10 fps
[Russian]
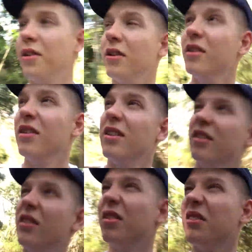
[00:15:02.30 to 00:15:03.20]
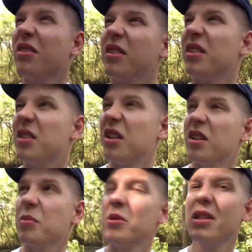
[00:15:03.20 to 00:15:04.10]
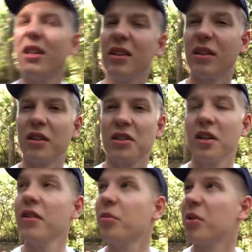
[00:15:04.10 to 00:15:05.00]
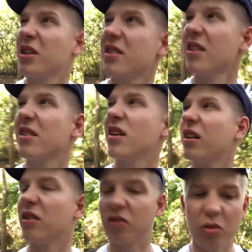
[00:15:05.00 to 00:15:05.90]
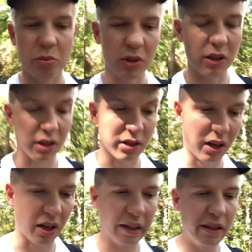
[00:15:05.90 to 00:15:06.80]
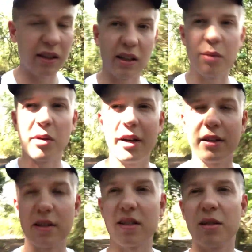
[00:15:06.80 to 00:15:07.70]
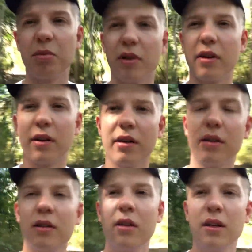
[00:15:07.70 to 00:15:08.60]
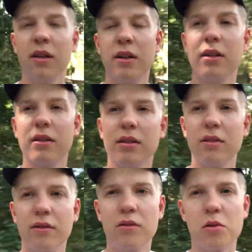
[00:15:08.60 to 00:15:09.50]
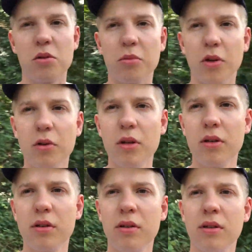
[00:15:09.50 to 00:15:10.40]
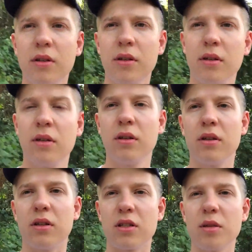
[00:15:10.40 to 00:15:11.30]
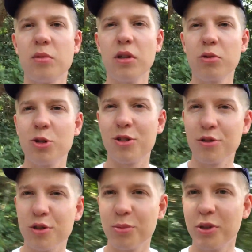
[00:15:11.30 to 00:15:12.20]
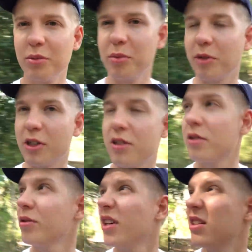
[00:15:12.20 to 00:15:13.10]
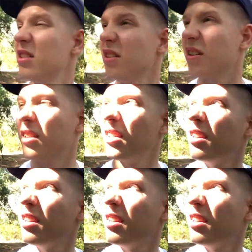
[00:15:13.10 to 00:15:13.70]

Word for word: И, это, наверное, специально так оставили, показать, как это все было накрыто, когда майя засыпали все землей. На самом деле очень сложно было бы, мне кажется, ее найти.